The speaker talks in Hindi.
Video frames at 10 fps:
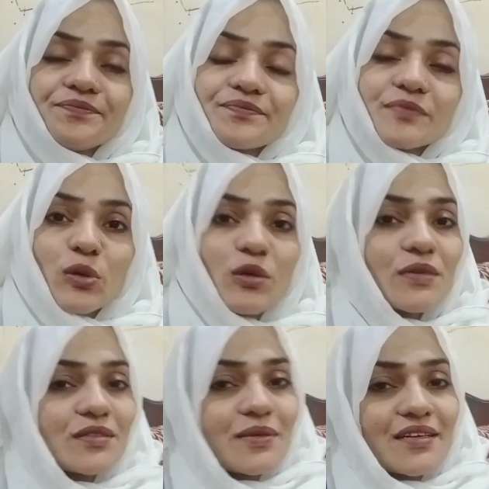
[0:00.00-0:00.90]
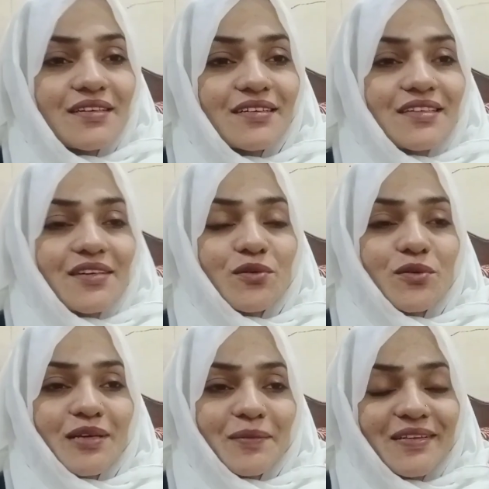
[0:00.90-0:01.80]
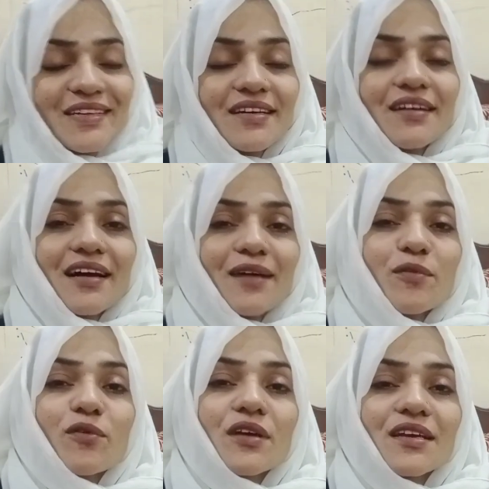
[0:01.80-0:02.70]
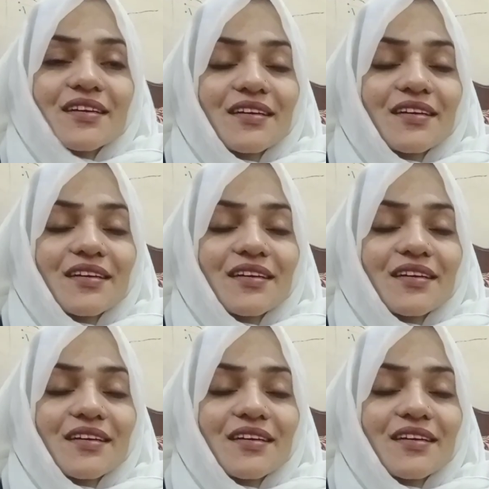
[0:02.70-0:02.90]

बिल्कुल भी तबीयत नहीं हम्म। ठीक हो रही है पता नहीं अगर आपको कोई